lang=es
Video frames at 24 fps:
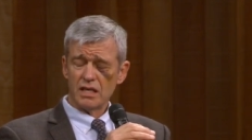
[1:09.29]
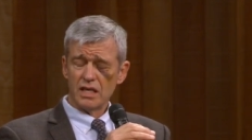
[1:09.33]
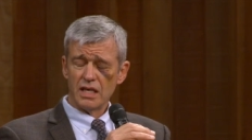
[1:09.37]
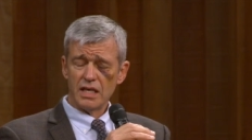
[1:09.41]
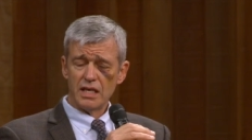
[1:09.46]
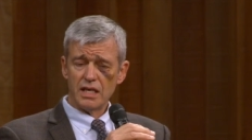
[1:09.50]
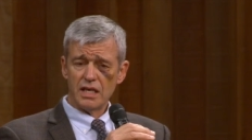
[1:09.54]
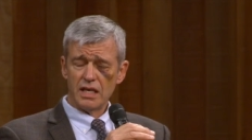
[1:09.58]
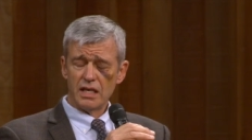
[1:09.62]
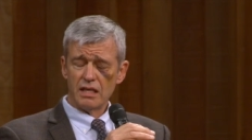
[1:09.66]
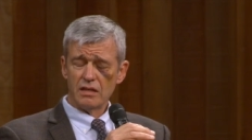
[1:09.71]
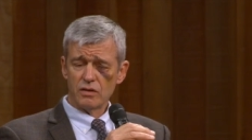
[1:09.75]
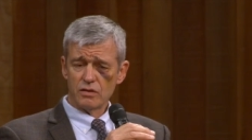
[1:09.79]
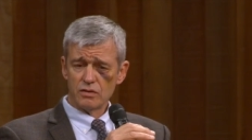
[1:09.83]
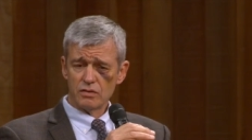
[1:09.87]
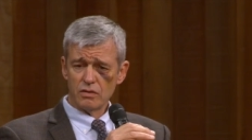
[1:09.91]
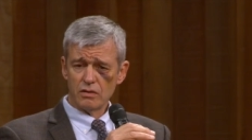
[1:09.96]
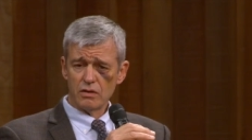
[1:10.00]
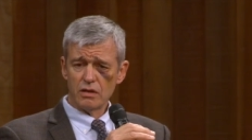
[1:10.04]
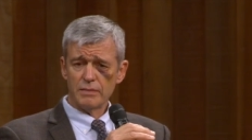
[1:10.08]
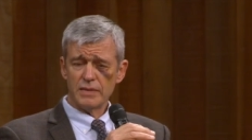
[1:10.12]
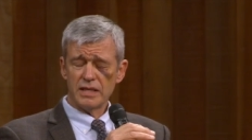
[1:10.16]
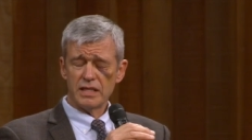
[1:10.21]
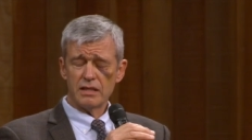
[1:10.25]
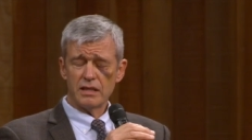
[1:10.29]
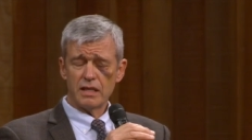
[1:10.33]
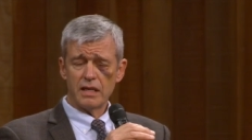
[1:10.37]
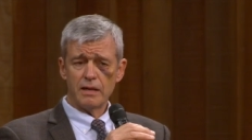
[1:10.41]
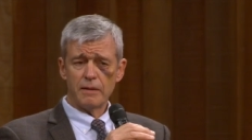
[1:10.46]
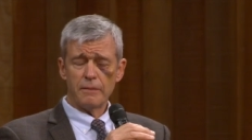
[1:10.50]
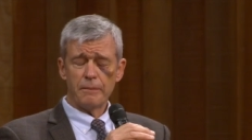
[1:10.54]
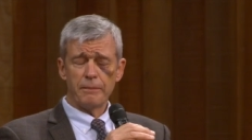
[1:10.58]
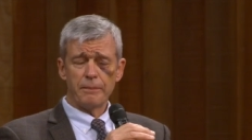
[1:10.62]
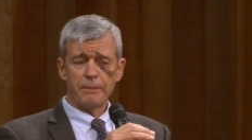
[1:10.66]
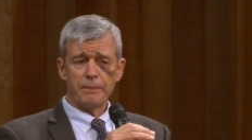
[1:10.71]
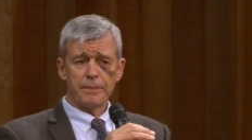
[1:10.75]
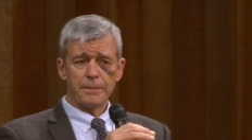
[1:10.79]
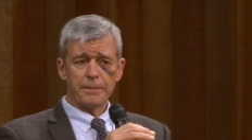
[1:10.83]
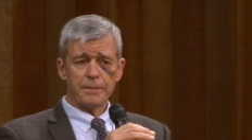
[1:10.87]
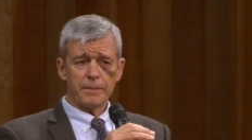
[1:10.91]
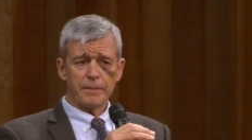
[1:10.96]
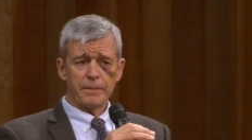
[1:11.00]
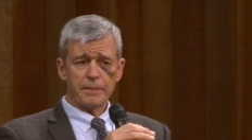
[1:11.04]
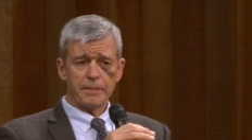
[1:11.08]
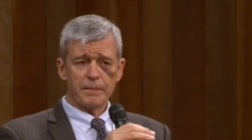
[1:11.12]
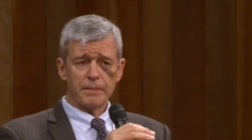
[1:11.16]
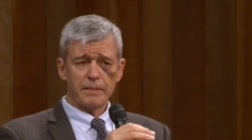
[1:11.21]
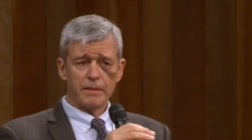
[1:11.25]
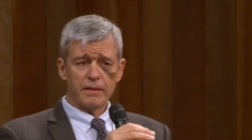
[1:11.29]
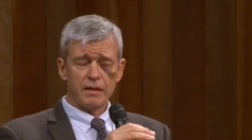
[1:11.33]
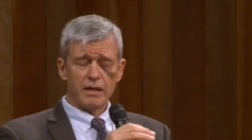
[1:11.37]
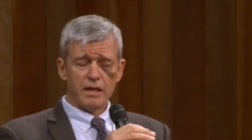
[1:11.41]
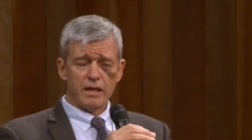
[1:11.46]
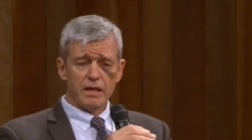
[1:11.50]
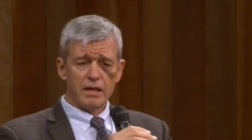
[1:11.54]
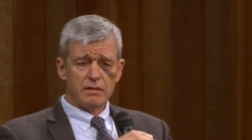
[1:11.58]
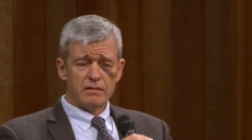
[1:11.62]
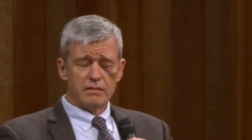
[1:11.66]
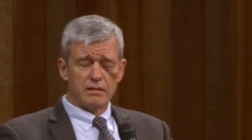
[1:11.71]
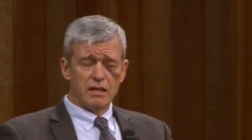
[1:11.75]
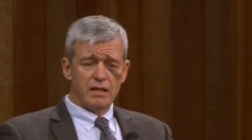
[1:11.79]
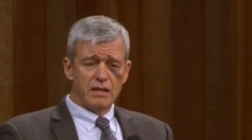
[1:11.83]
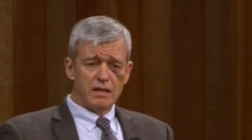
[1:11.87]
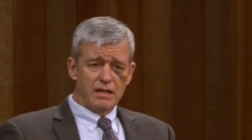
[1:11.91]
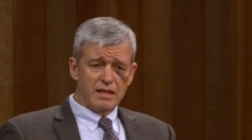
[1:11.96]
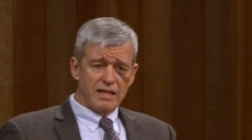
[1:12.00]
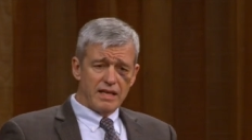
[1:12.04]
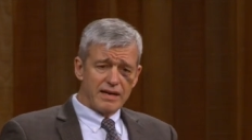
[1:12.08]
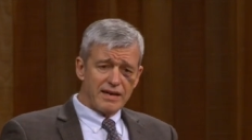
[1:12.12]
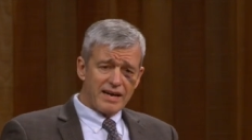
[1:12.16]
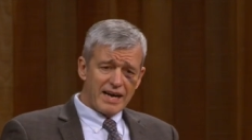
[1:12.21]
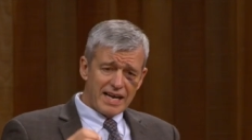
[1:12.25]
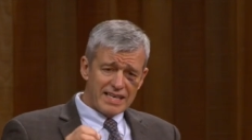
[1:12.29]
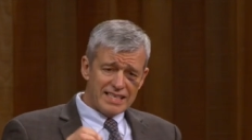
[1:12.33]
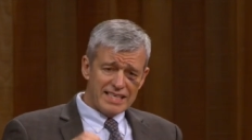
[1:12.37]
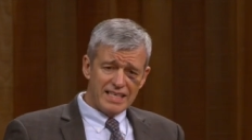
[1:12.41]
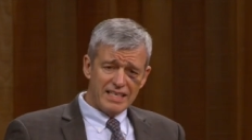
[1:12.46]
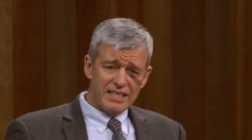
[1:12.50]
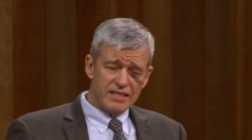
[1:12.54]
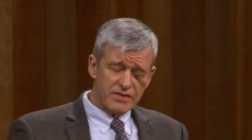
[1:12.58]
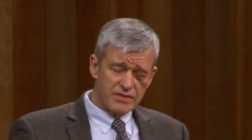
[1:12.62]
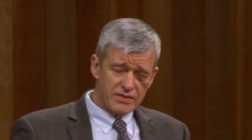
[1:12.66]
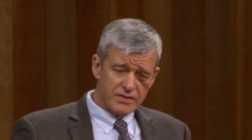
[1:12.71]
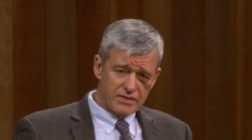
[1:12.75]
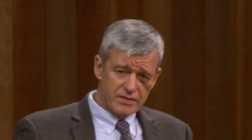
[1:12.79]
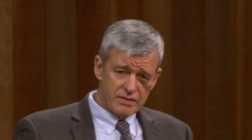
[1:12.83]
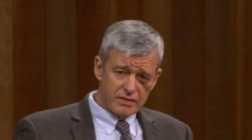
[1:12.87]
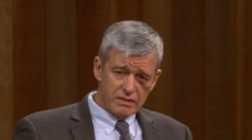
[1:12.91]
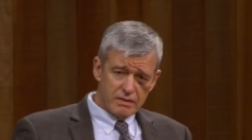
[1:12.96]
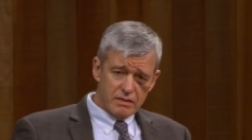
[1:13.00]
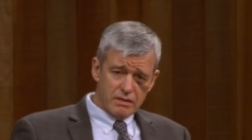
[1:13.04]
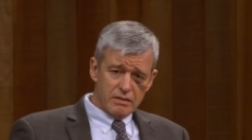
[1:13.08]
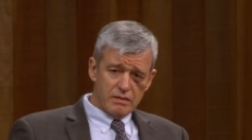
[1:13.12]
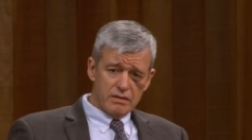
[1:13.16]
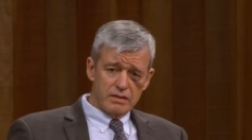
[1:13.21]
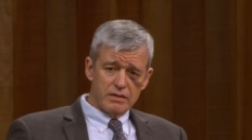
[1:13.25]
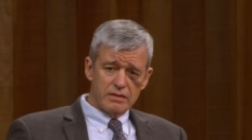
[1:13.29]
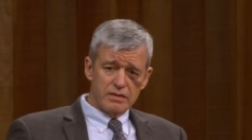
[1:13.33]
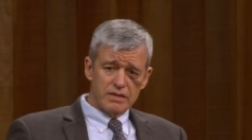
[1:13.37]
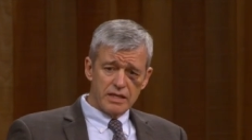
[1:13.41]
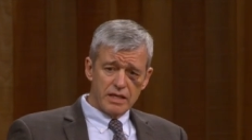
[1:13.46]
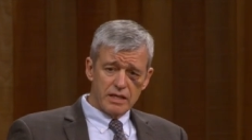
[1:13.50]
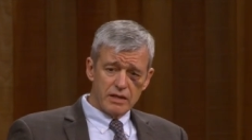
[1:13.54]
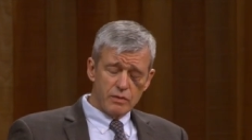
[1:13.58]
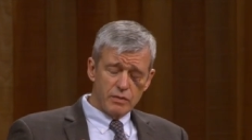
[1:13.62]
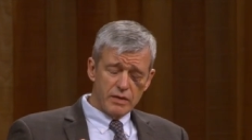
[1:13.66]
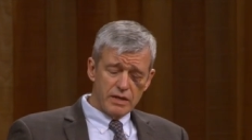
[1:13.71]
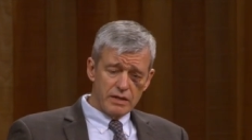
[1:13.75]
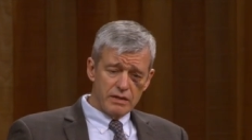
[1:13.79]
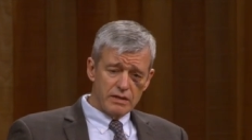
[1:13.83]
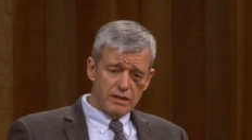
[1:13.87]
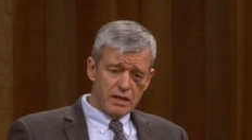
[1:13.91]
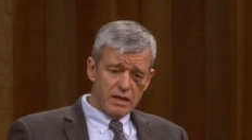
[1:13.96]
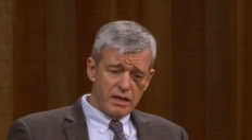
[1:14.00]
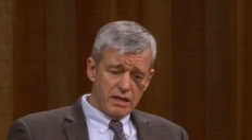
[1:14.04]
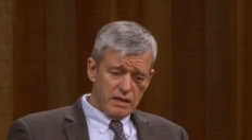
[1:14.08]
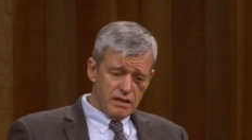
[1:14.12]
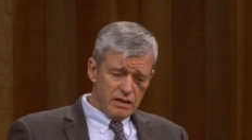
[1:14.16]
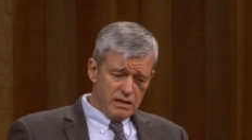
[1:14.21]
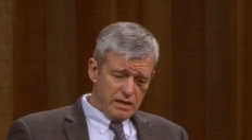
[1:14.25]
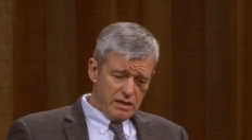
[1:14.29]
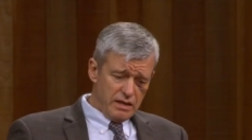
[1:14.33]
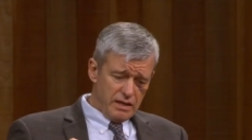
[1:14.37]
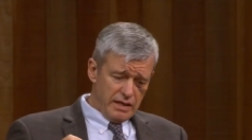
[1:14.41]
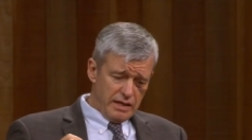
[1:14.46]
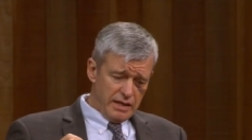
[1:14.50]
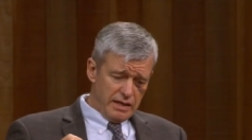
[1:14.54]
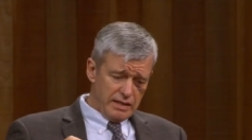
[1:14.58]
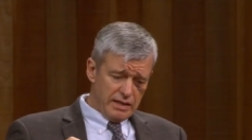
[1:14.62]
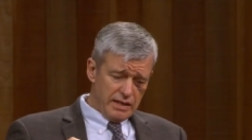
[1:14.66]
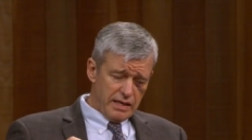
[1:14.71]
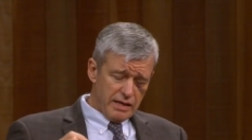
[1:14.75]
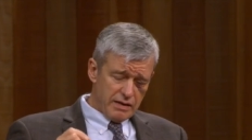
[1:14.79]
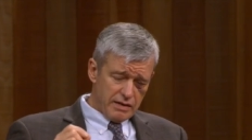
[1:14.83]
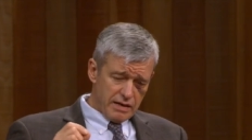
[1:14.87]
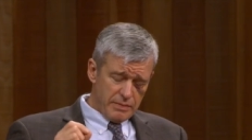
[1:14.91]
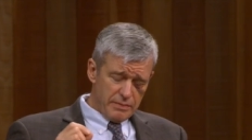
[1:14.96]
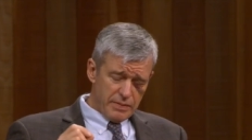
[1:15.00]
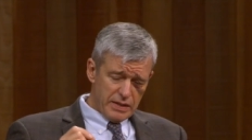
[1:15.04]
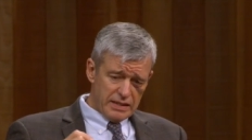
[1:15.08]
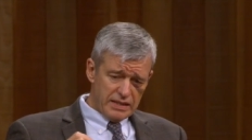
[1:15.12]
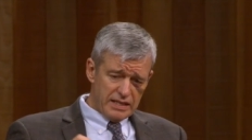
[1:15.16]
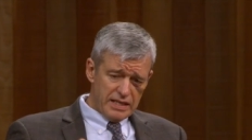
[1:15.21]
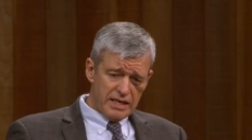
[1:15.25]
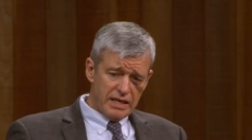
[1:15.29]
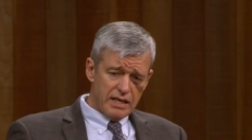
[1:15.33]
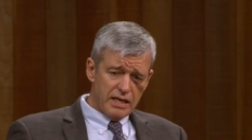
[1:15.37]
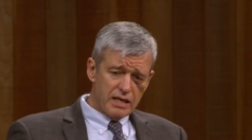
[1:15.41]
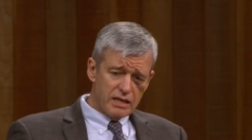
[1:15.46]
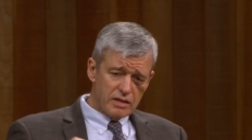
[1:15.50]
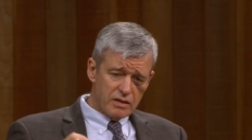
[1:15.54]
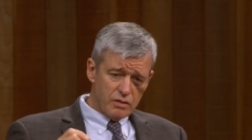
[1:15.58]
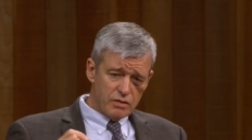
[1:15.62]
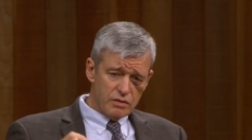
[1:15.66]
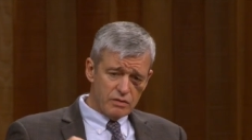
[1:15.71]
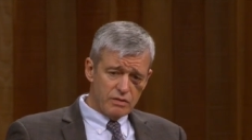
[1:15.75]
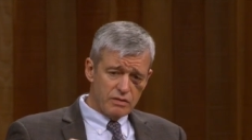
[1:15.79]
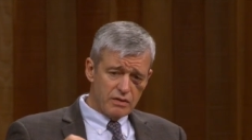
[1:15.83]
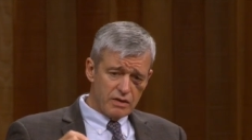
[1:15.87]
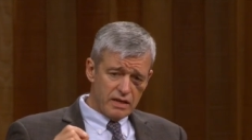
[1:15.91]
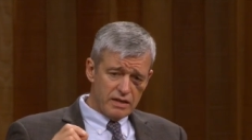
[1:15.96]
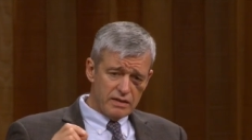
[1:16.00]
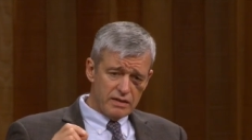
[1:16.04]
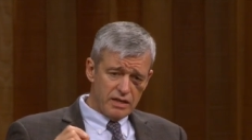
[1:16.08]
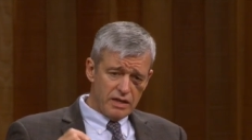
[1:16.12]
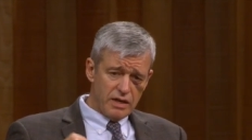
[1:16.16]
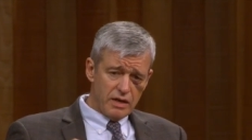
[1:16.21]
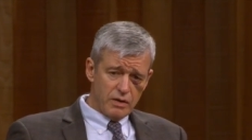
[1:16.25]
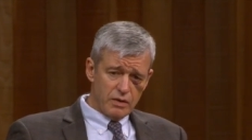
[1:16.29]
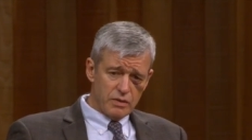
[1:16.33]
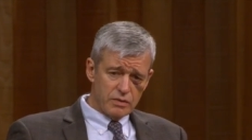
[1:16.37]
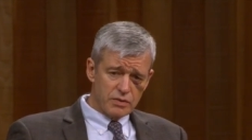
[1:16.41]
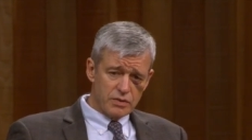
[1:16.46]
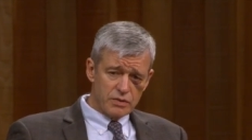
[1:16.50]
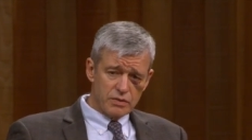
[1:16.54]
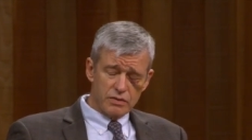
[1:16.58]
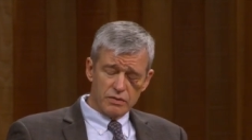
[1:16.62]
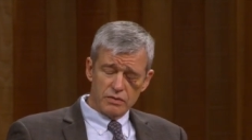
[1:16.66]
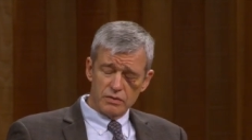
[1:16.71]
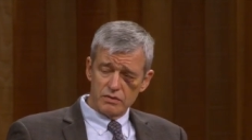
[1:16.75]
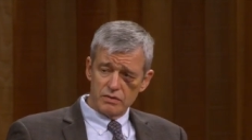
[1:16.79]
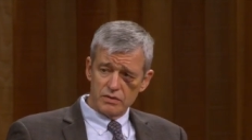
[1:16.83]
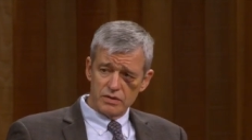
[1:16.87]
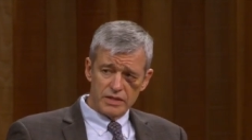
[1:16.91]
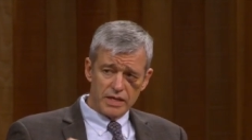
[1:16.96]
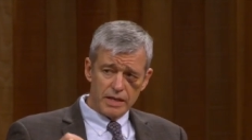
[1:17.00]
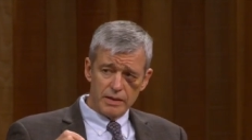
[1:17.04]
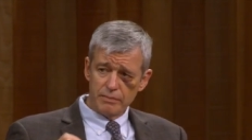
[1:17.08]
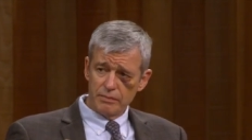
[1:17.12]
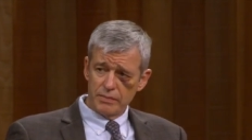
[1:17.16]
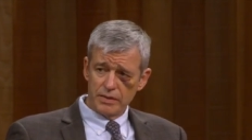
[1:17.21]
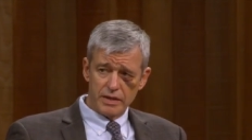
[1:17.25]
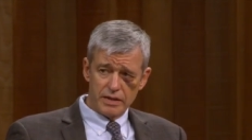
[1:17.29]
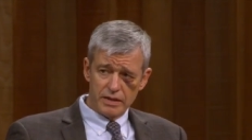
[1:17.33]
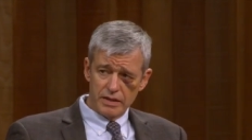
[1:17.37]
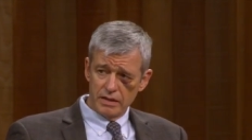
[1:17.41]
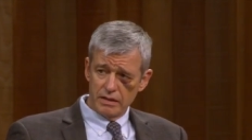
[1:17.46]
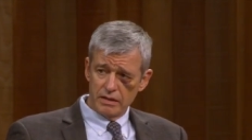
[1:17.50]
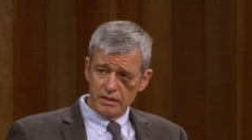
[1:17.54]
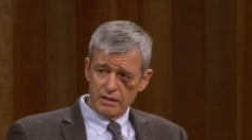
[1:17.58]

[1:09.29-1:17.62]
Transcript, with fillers: Y, y no solamente la raíz se encuentra en la rebeldía contra Dios, siempre.